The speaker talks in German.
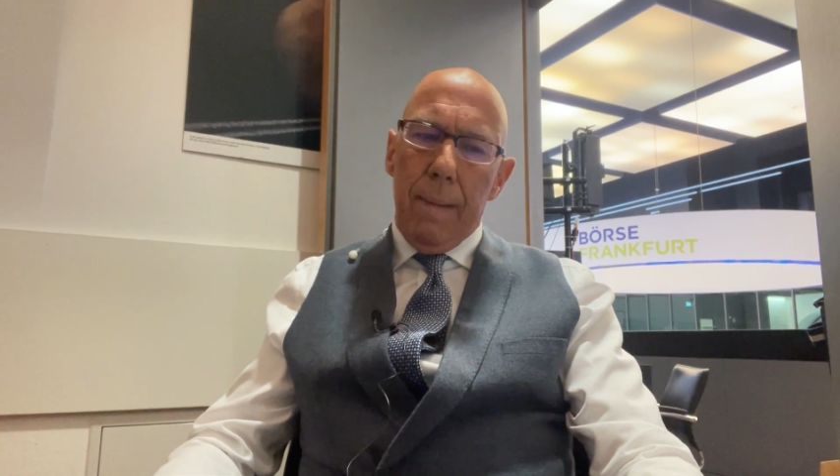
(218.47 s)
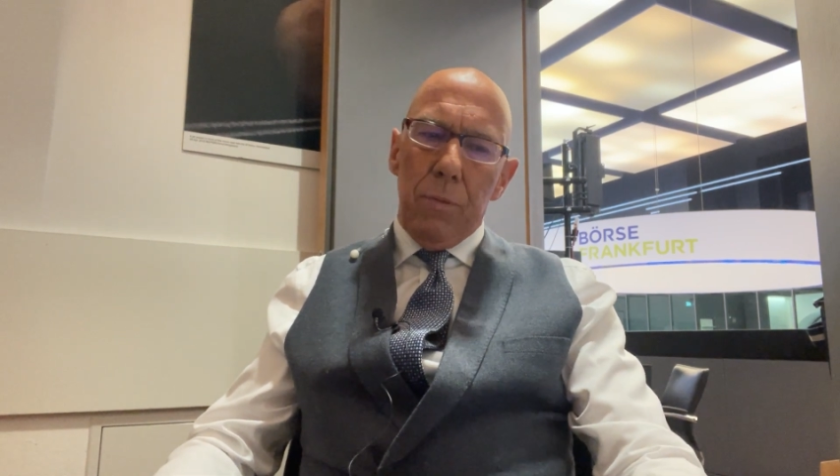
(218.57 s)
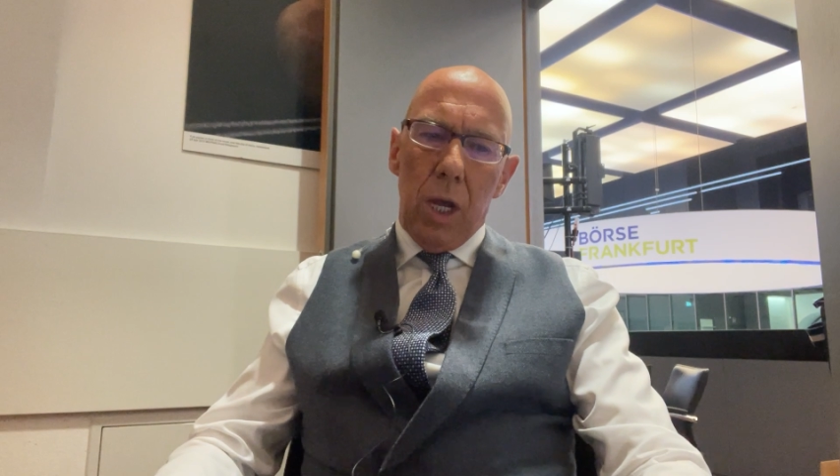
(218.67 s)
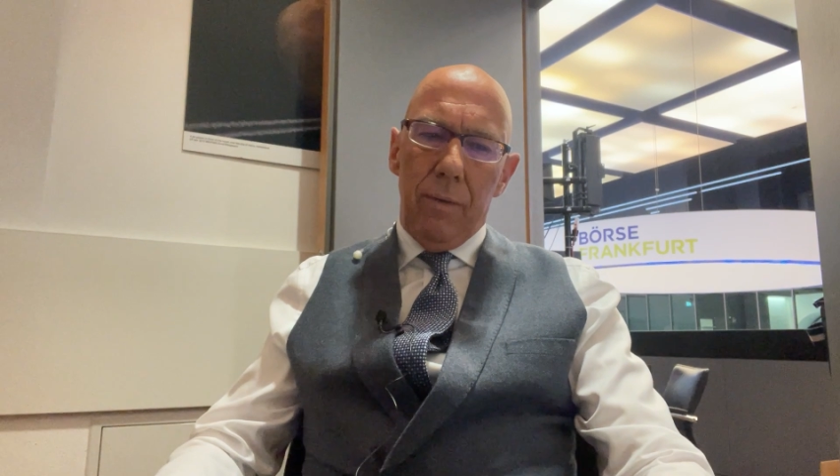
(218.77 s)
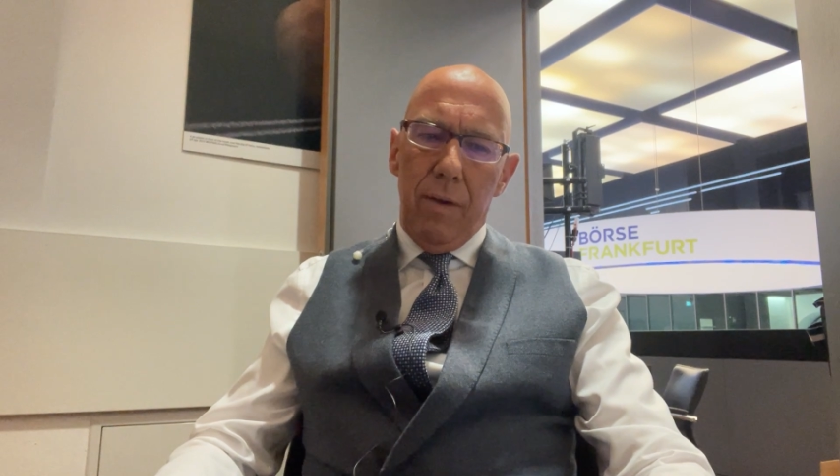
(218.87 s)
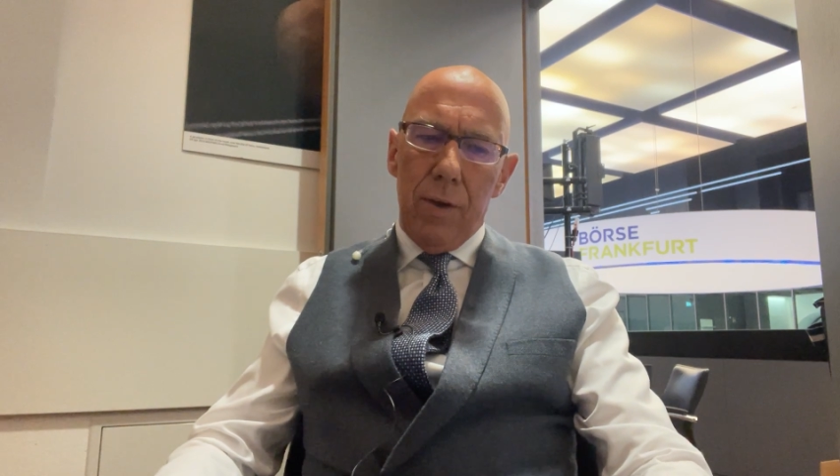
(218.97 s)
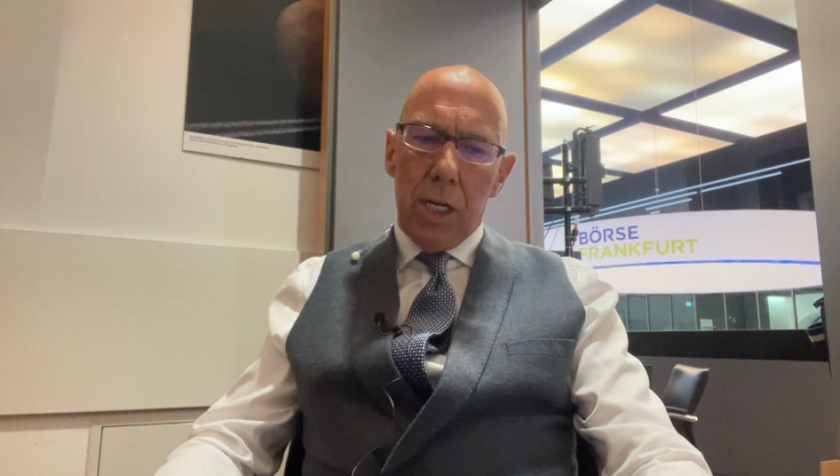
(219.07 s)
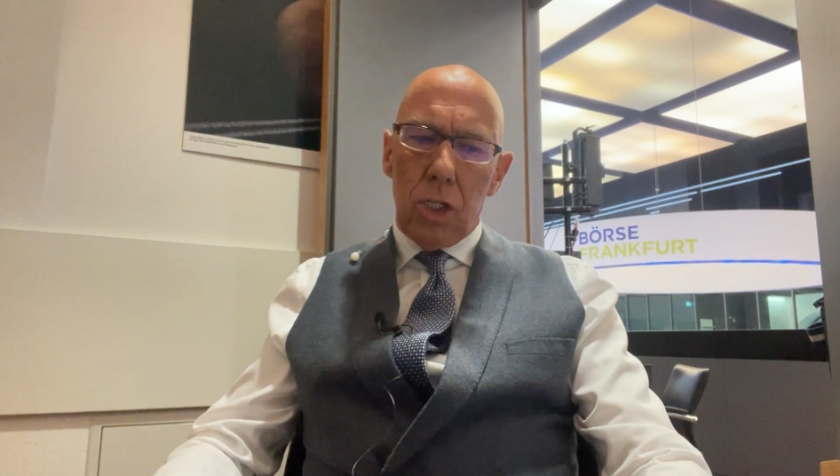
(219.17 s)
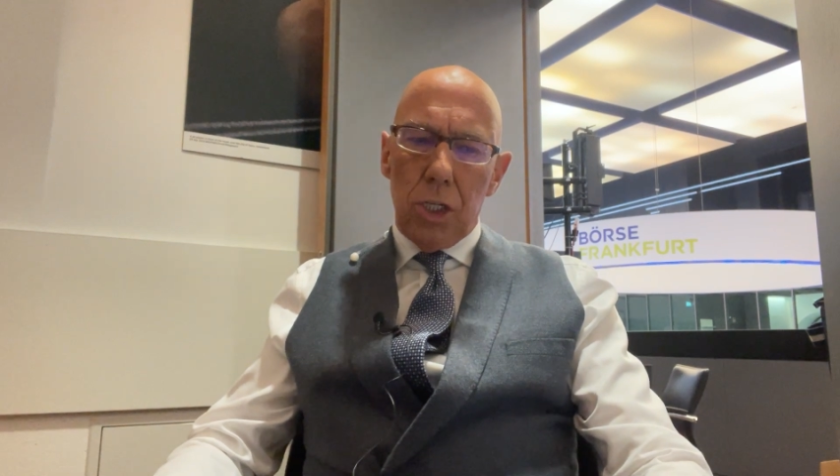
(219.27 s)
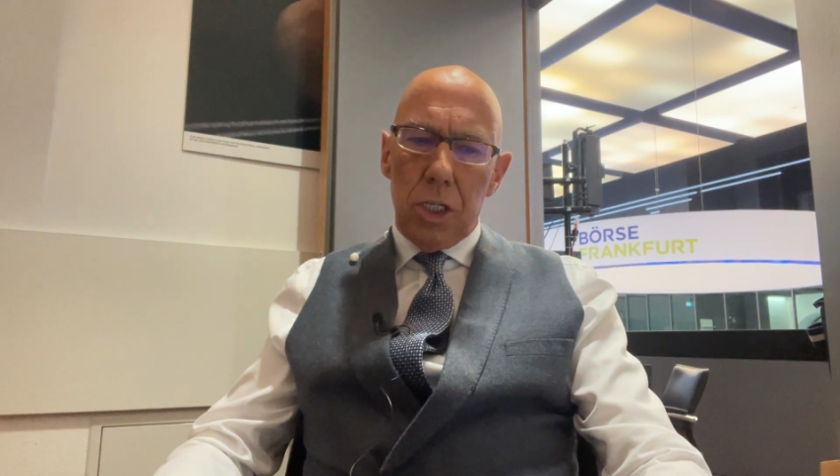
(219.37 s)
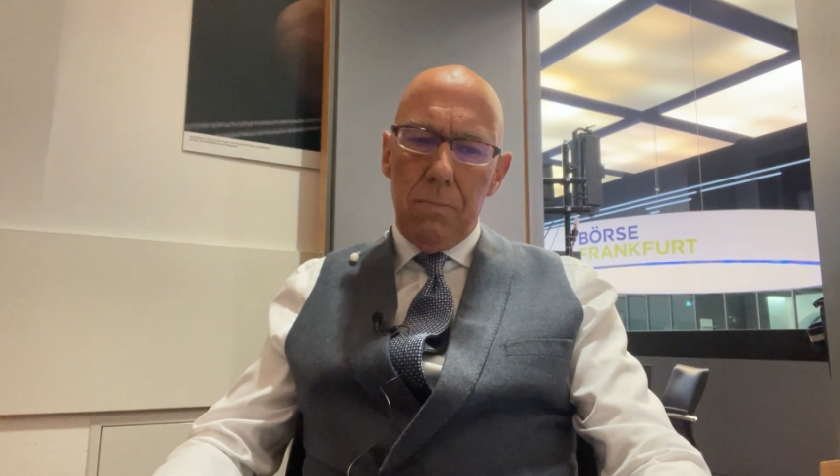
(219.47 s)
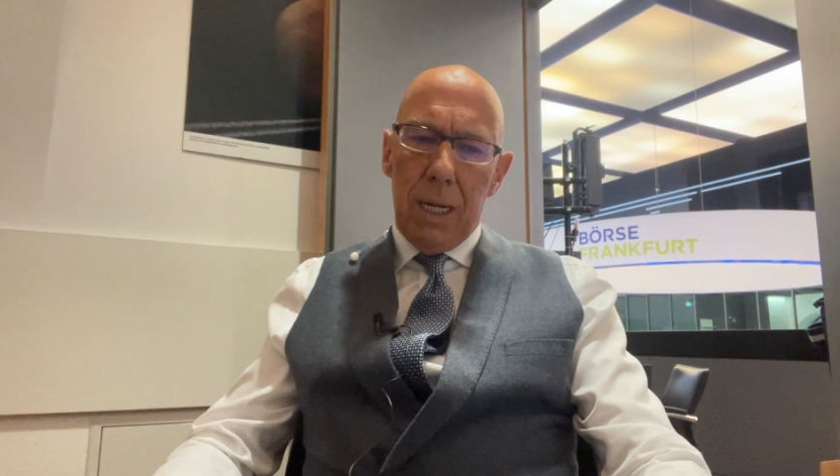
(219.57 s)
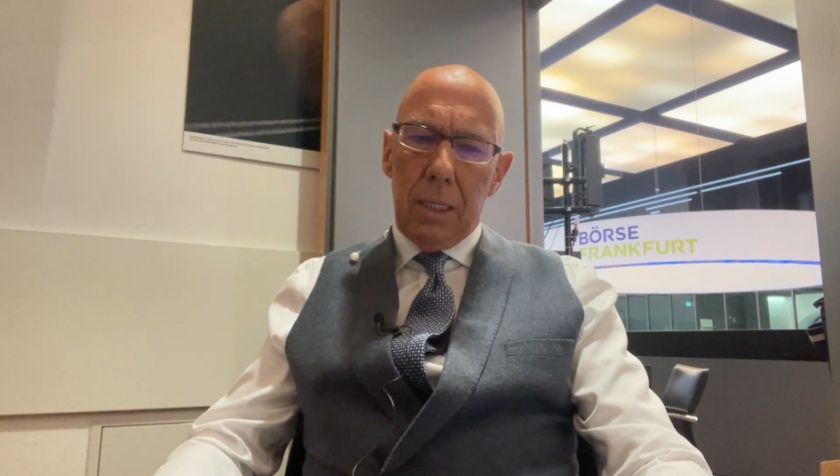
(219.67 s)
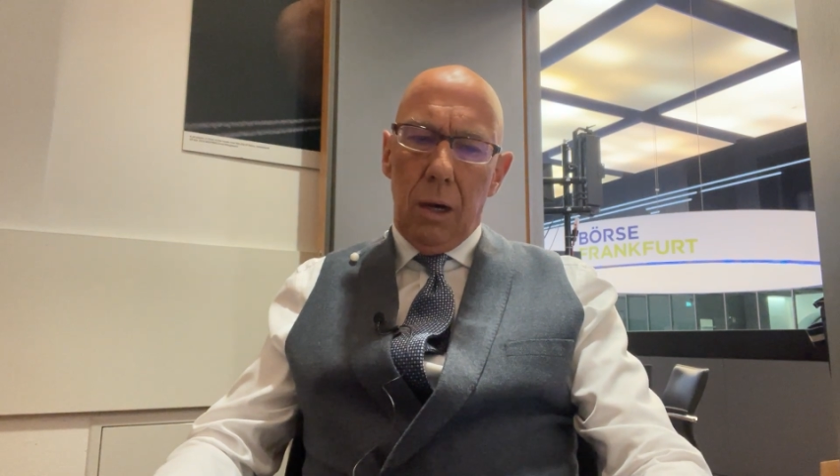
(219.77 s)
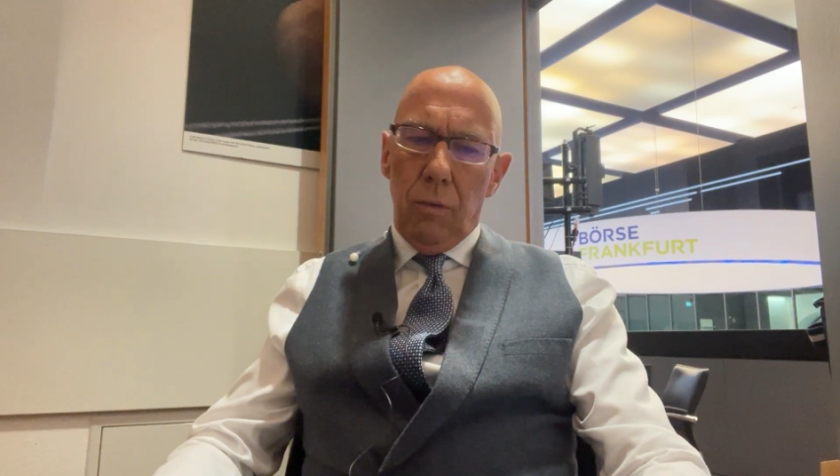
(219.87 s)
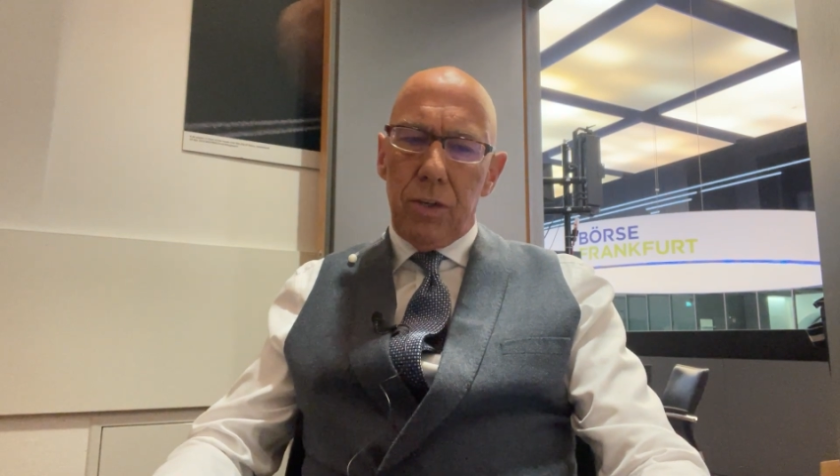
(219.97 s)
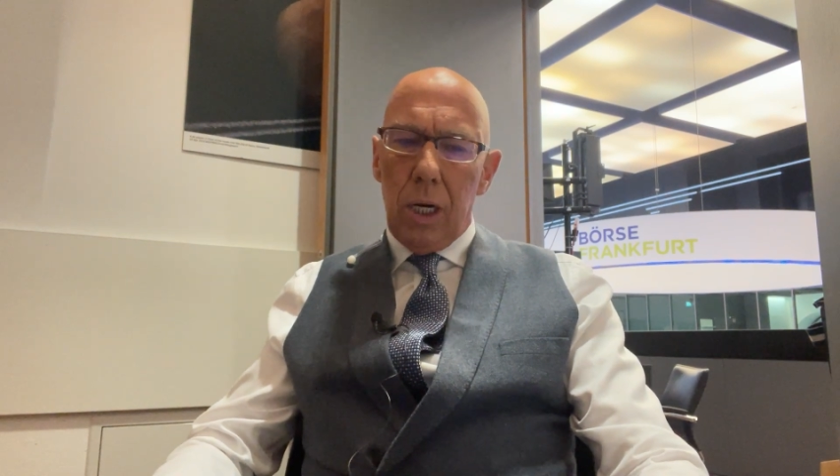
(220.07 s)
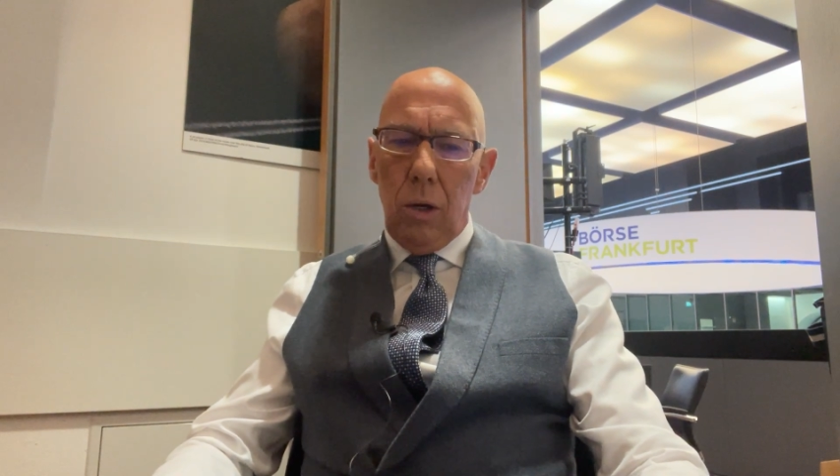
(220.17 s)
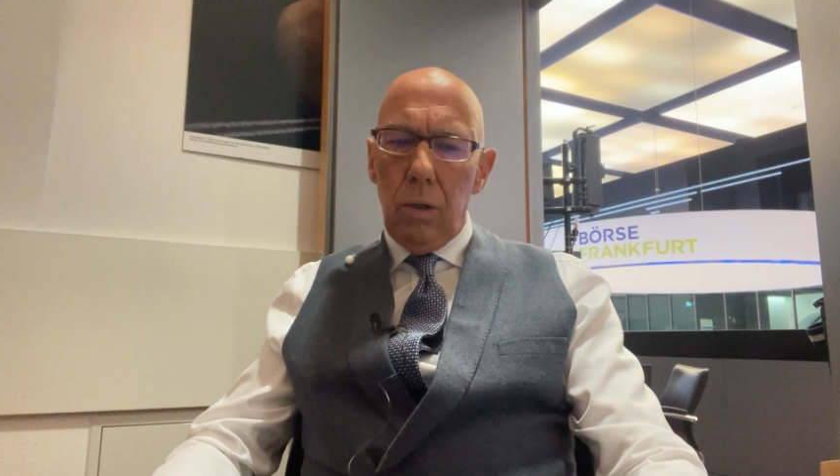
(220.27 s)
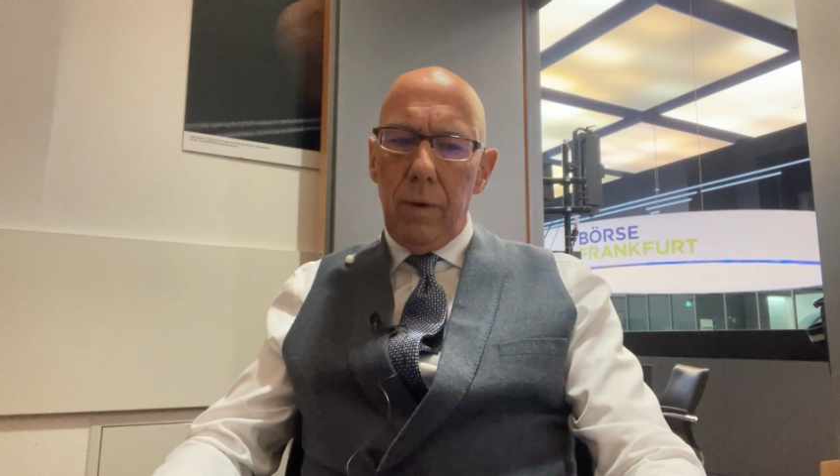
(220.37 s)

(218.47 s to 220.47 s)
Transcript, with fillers: Ja, wenn wir ansonsten mal drauf schauen,